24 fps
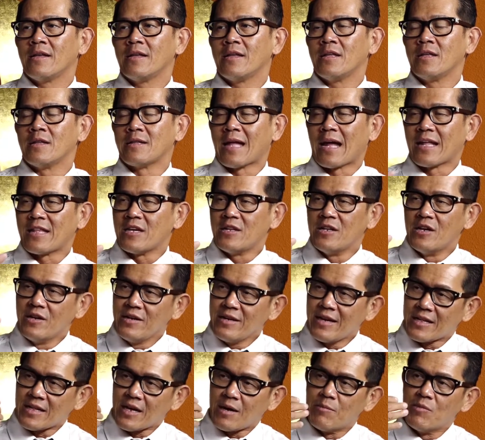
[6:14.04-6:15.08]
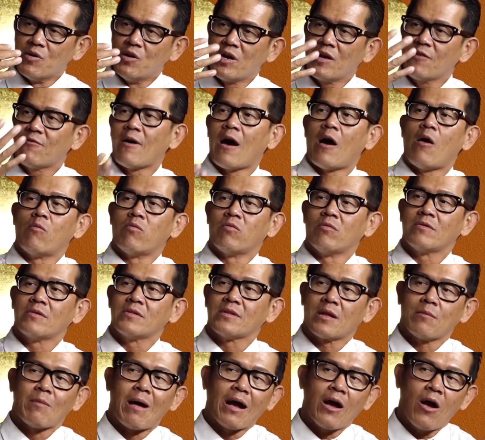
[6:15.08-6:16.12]
Người ta chỉ đứng người ta mướn cái phòng,
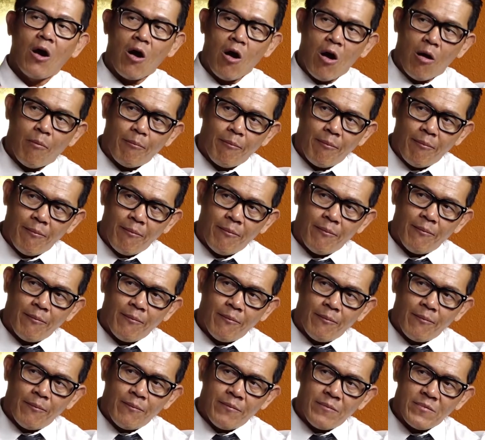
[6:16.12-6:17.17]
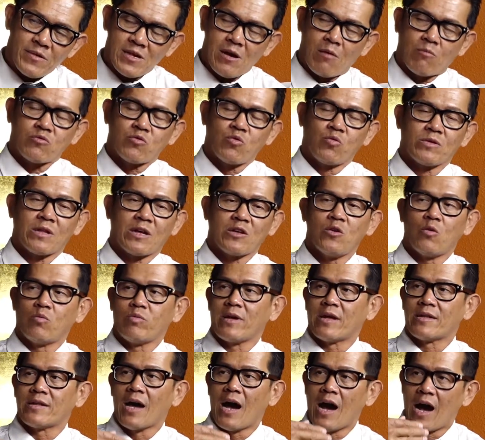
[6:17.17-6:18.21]
ta bán hòm, xong xuôi ta dùng
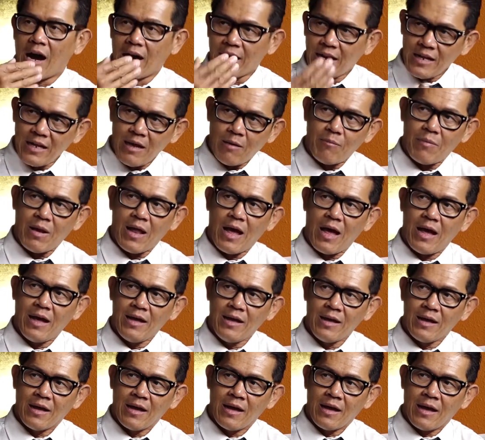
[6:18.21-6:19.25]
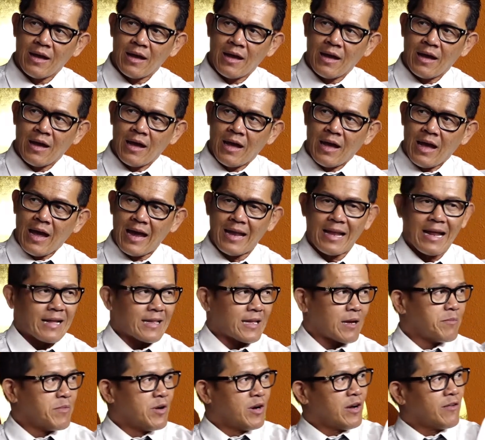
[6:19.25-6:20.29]
nhà thờ để làm lễ, hay là người
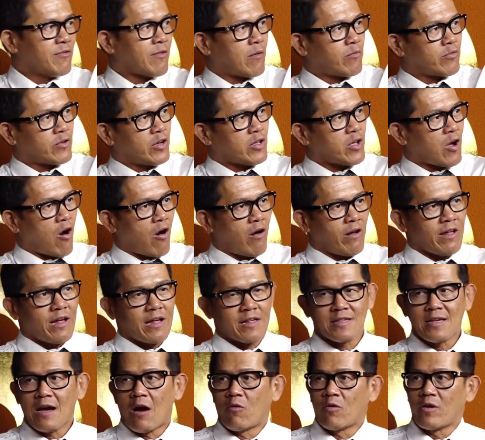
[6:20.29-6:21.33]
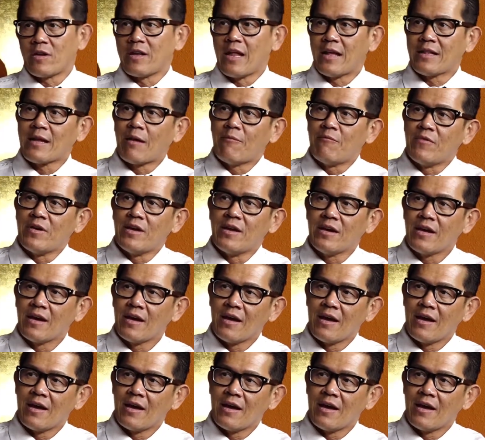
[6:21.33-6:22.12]
ta mướn cái phòng nhỏ nhỏ ở sau này để thăm viếng.